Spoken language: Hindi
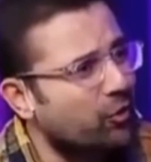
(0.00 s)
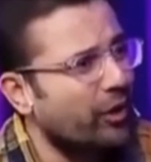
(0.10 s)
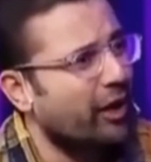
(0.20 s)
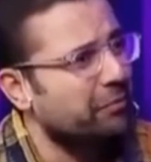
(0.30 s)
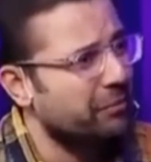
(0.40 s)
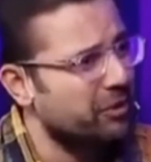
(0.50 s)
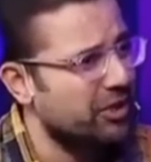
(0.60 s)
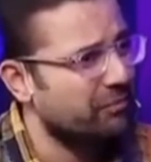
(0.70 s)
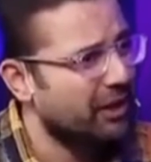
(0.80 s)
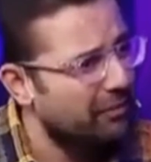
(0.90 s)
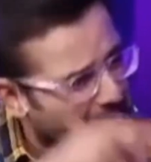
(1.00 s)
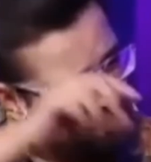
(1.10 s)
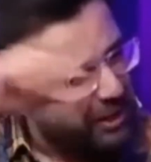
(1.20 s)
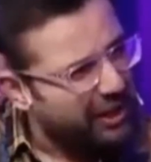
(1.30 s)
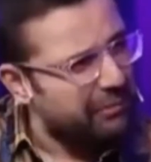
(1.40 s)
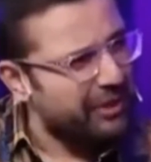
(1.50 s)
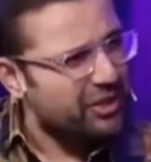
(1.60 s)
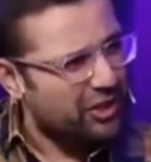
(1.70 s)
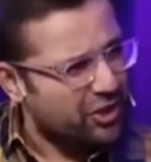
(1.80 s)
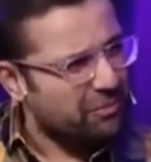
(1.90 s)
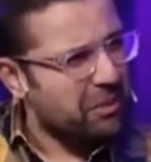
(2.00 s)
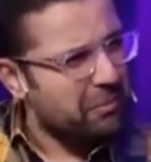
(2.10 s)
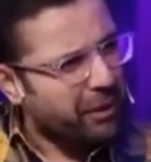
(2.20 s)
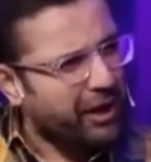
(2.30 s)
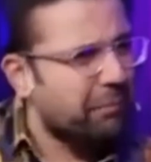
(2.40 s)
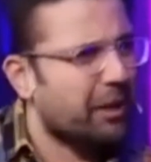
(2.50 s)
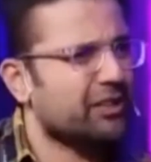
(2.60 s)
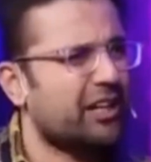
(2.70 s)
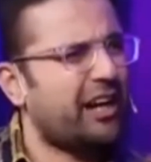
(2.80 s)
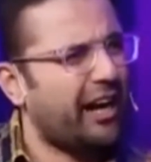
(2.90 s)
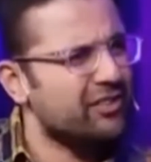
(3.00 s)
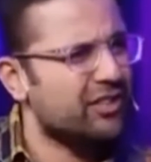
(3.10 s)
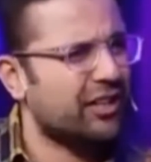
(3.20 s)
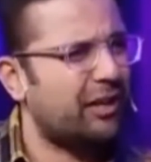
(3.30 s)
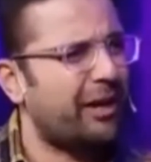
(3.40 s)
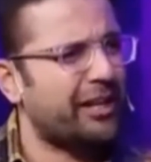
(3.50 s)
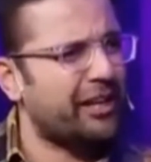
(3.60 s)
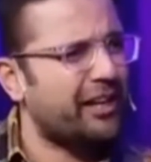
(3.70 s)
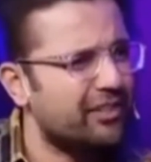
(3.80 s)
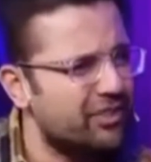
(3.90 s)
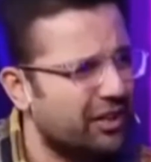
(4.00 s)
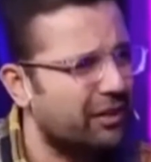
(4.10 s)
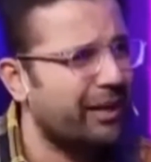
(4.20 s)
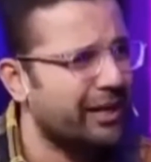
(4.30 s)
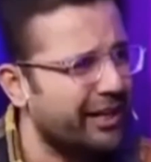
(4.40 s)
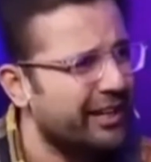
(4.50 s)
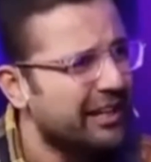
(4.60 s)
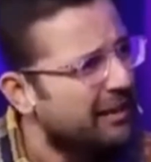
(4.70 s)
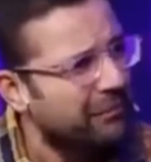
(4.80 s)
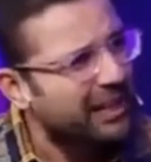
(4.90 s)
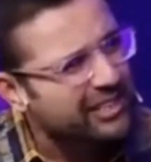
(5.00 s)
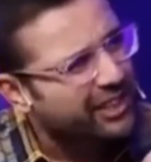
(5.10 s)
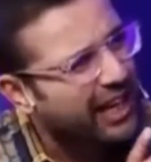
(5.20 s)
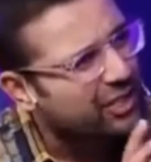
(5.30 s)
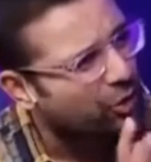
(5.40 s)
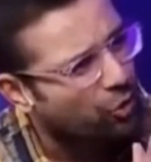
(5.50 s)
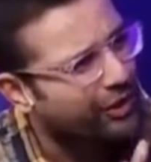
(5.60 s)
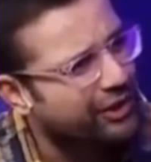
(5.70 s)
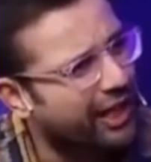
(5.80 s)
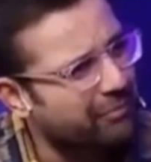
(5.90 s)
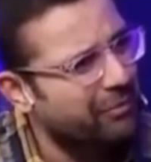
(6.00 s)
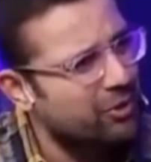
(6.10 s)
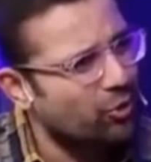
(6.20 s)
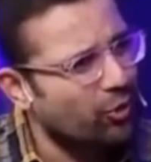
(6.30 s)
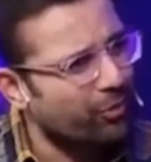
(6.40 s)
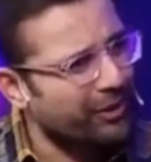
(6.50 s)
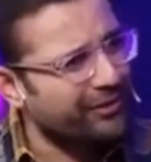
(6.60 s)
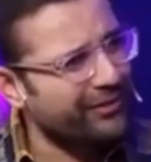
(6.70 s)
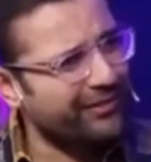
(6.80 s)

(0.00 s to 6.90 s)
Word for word: क्यों हैं आपके पीछे मतलब मेरे कमेंट सेक्शन में भरा पड़ा था खान सर कब आएंगे खान सर कब आएंगे मतलब ऐसा क्या जादू कर दिया आपने बच्चों के ऊपर